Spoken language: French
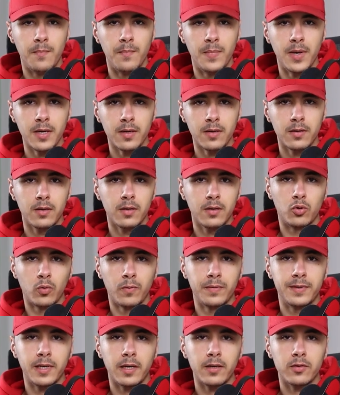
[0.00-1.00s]
Mais je
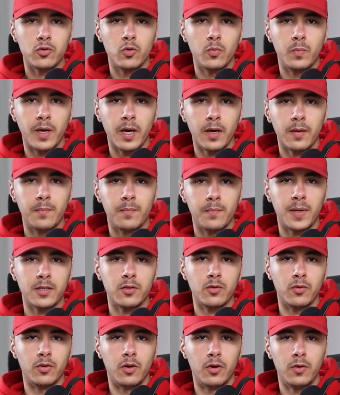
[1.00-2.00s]
trouve ça super
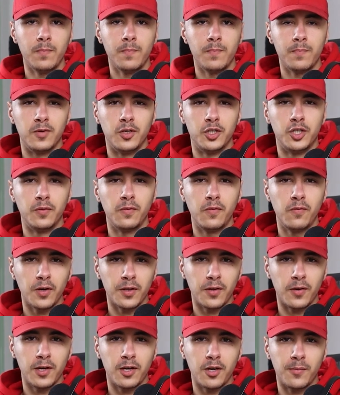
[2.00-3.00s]
passionnant. Je vous
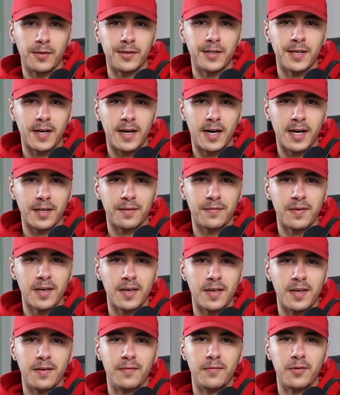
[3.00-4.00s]
vois dans les commentaires
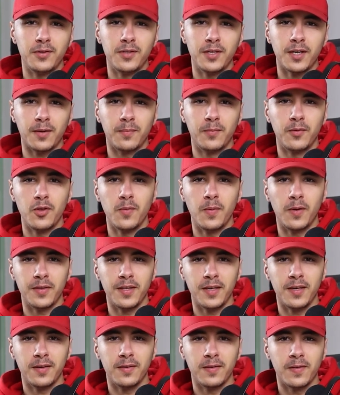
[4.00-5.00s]
arriver et venir me
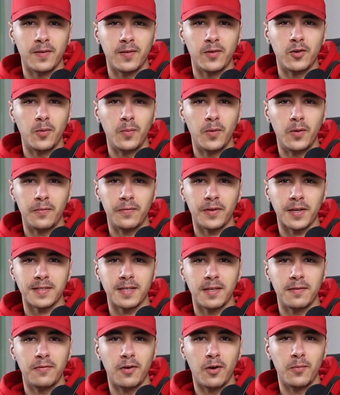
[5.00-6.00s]
demander comment faire
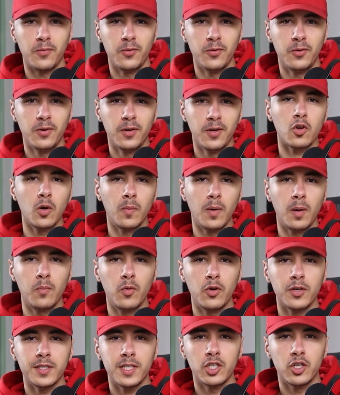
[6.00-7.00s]
cette formule, comment
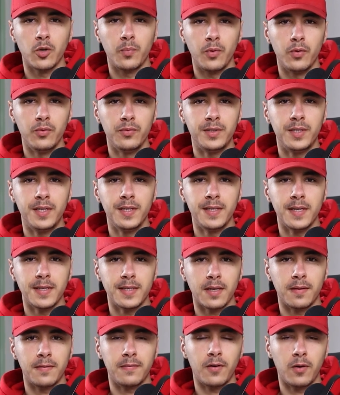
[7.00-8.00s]
aussi je peux utiliser
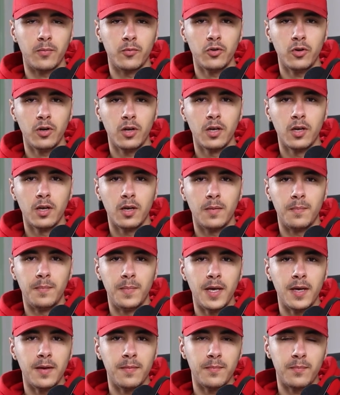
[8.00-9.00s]
cette formule,
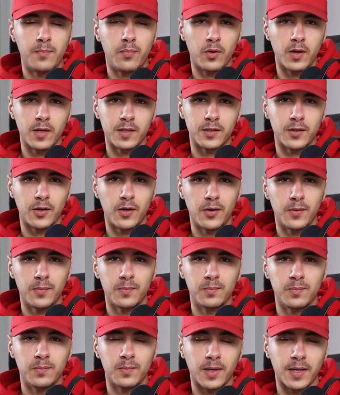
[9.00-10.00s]
mais pour
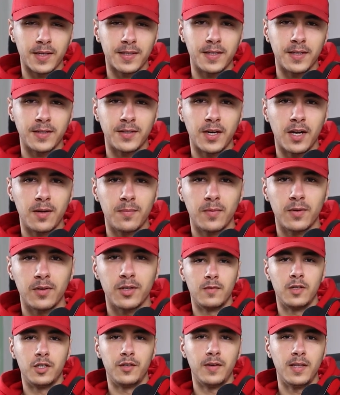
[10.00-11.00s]
l'instant, restez calme.
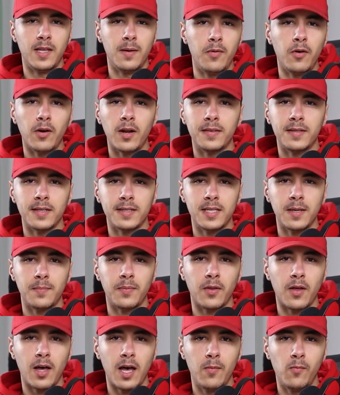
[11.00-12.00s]
Je vais d'abord la tester
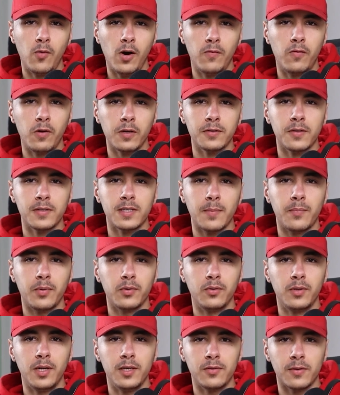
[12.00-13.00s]
pendant un mois, voir ce que ça
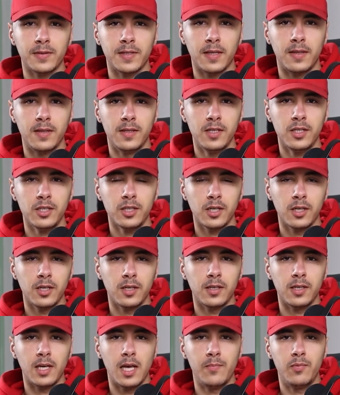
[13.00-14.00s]
peut donner sur cette niche,
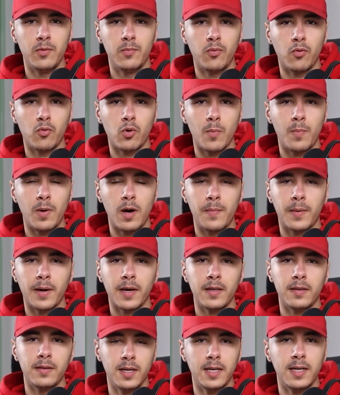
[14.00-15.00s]
et puis pourquoi pas
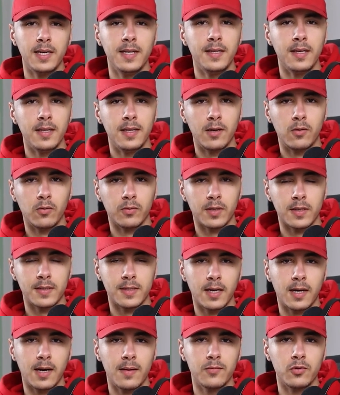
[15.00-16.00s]
après décliner des comptes
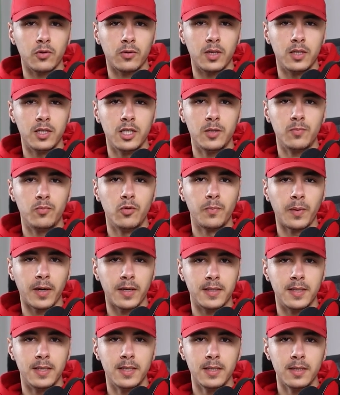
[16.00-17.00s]
Instagram sur des niches plus
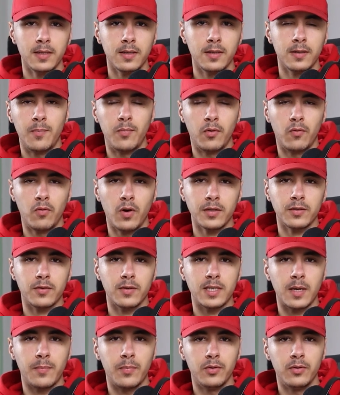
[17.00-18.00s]
précises, et pour voir ce
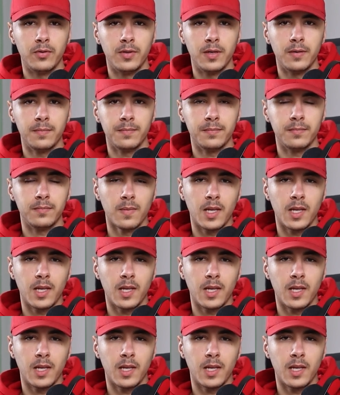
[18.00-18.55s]
que ça peut donner.